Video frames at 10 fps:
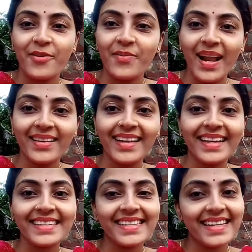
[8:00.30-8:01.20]
কারোর ভালো
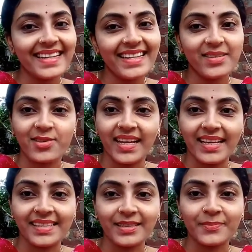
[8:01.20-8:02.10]
লেগেছে সে নিয়ে চলে
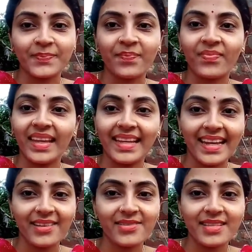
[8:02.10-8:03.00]
গেছে
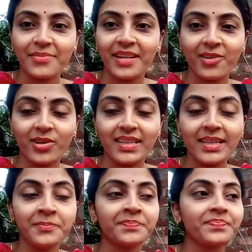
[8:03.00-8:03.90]
এটাই হচ্ছে মেন কথা
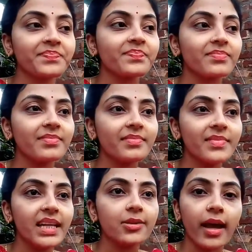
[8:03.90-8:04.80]

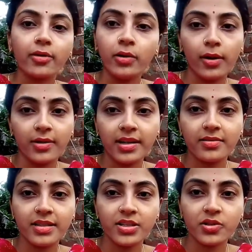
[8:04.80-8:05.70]
তো এখন
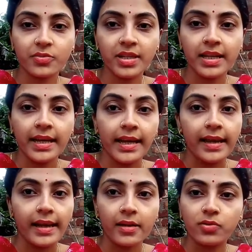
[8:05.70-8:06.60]
লকডাউনের সময়
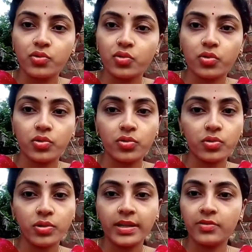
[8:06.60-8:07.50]
একটু চোর
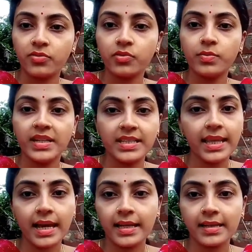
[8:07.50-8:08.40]
টোর একটু বেশি
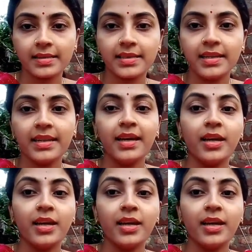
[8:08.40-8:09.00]
দেখা যাচ্ছে